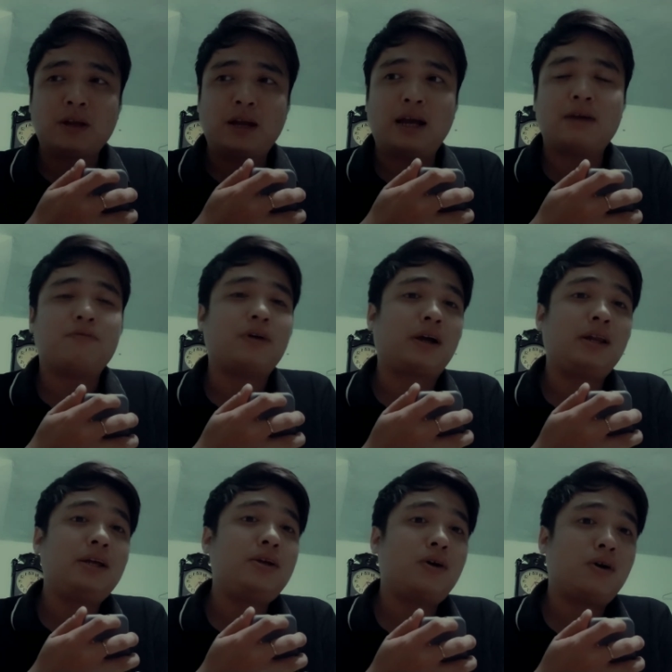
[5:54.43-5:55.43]
à và cái
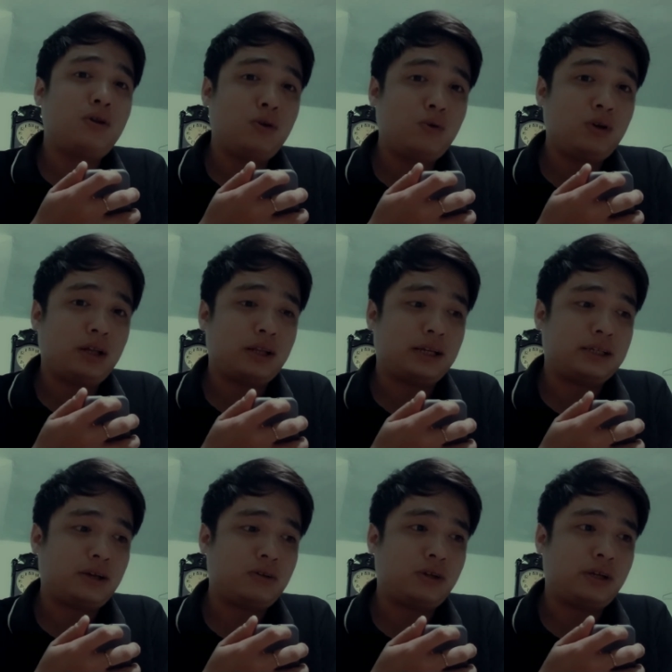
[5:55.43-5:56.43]
lý do luôn là tại
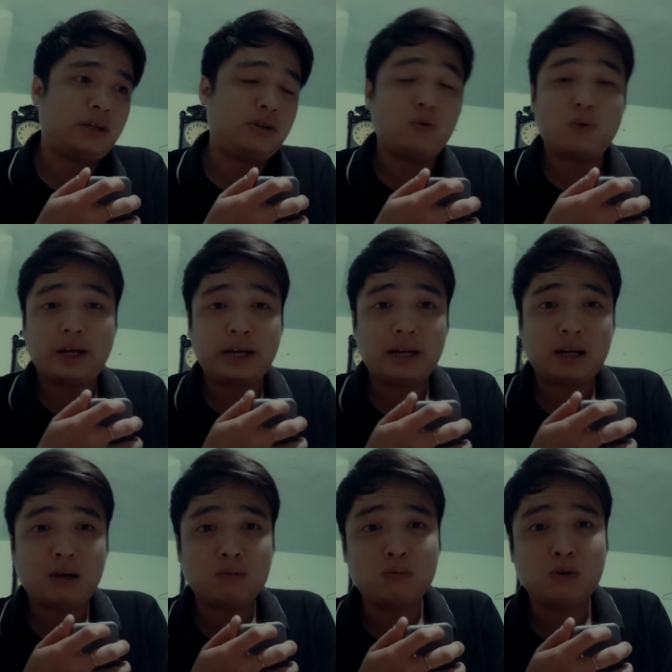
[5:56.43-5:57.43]
sao thời gian vừa qua An
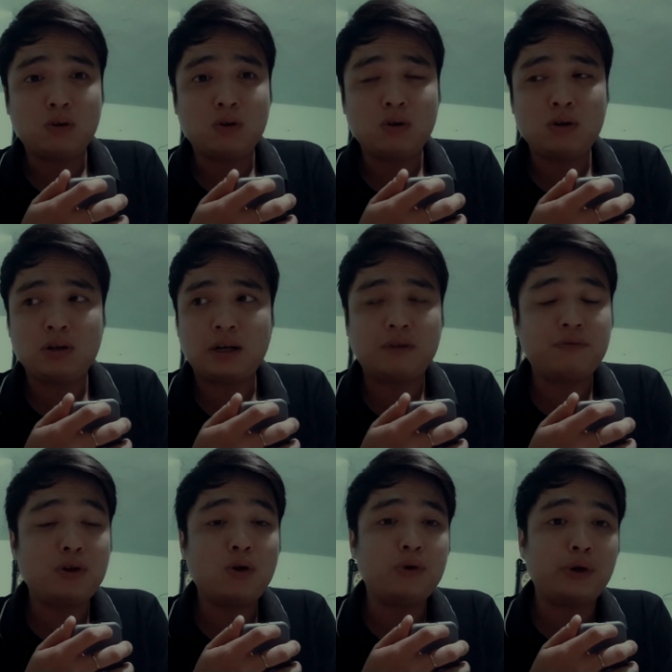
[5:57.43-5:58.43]
không có ra
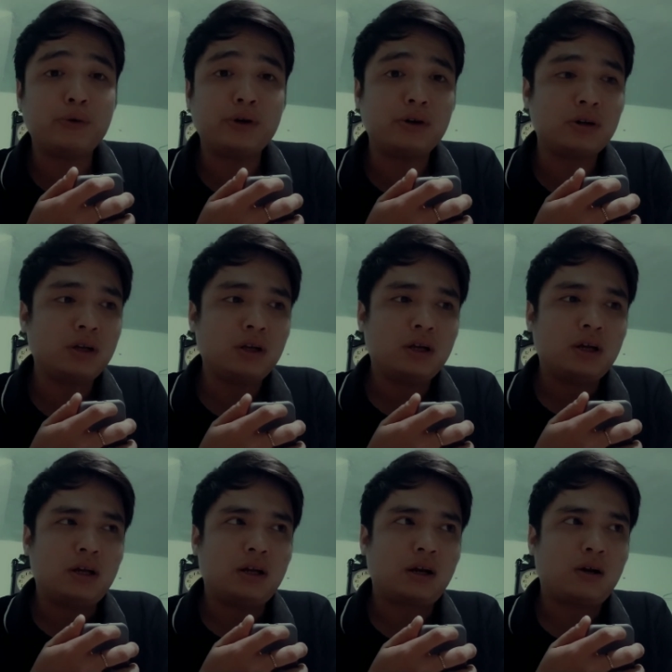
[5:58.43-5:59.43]
video điều được
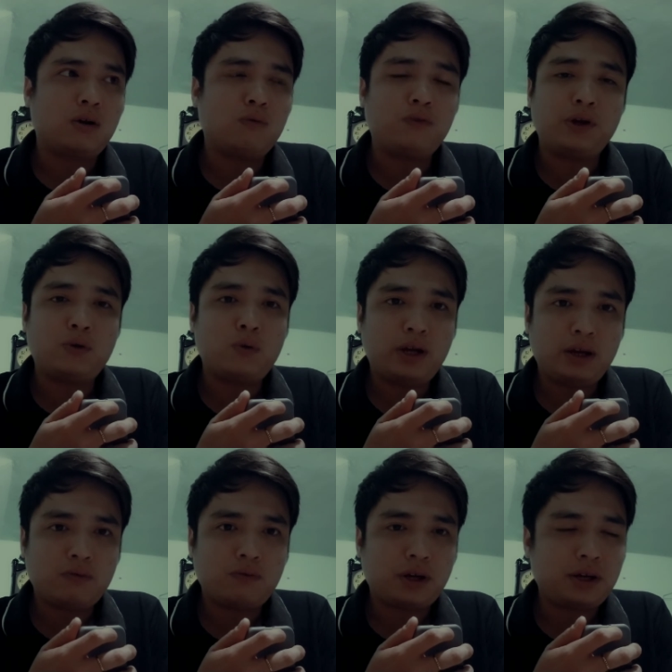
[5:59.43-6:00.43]
là có công việc của
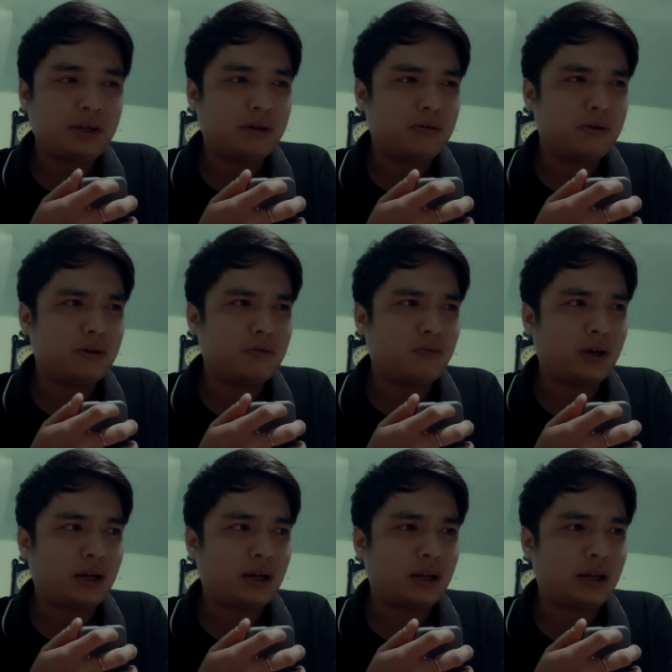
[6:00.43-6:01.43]
An và cái dịch
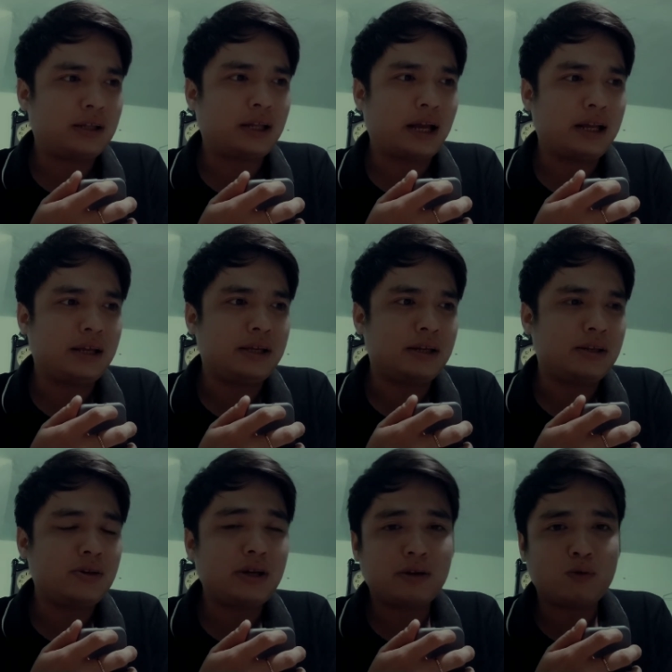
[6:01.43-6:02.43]
và hiện tại là dịch
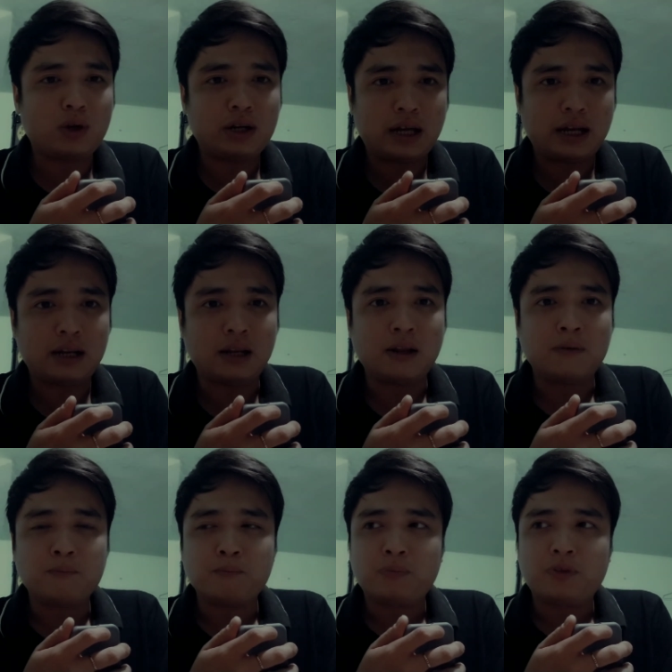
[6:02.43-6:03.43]
nó đang hoành hành
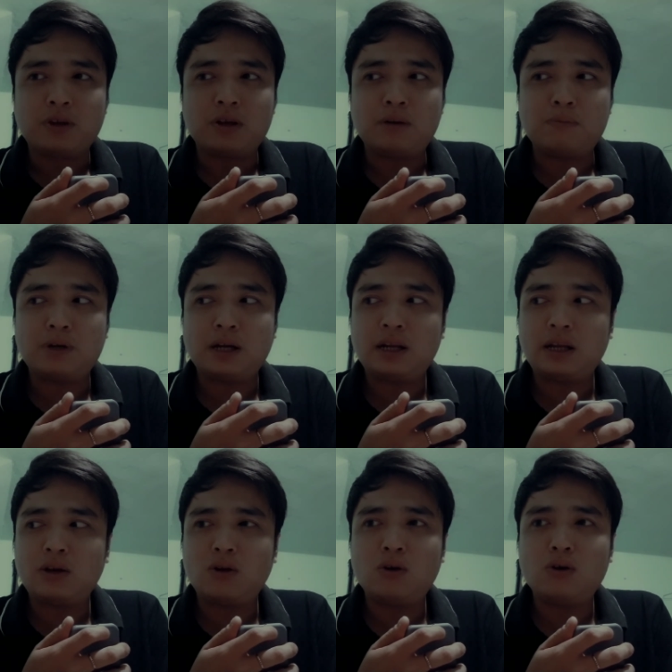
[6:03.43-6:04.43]
đâm ra là
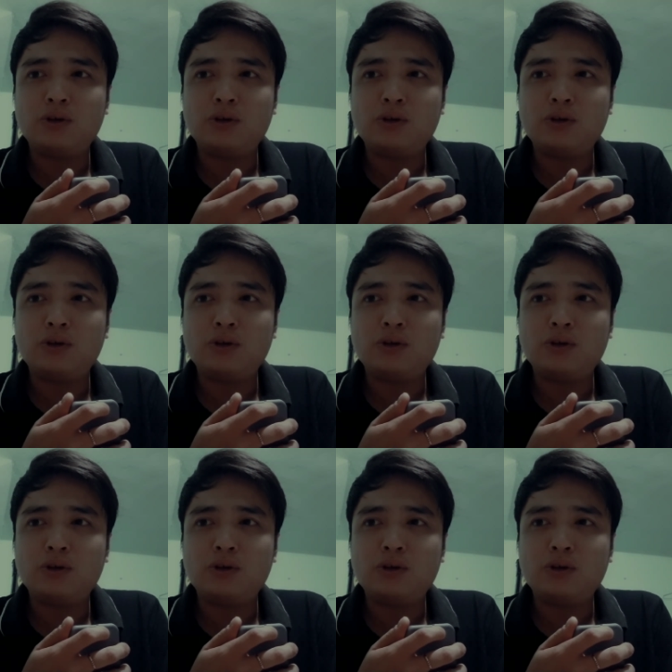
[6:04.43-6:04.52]
nó có